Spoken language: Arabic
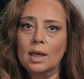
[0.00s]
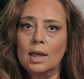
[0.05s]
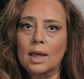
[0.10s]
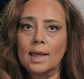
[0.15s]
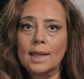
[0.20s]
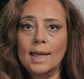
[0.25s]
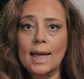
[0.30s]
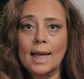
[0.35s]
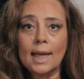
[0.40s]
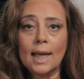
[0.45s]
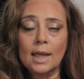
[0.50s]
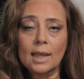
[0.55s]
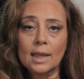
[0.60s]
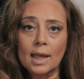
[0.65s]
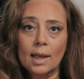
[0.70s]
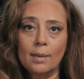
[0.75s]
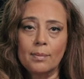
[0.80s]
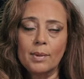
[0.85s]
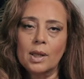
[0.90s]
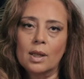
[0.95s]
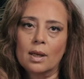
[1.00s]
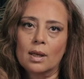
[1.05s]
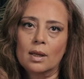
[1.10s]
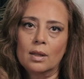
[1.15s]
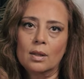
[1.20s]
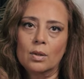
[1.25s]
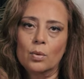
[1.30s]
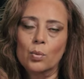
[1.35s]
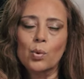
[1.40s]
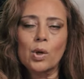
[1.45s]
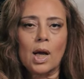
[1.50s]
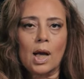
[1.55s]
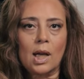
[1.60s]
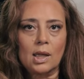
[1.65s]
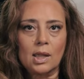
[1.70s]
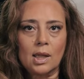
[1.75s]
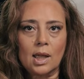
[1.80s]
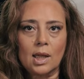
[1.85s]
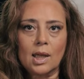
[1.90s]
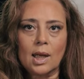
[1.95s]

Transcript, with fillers: لأنها كانت جميلة وخلينا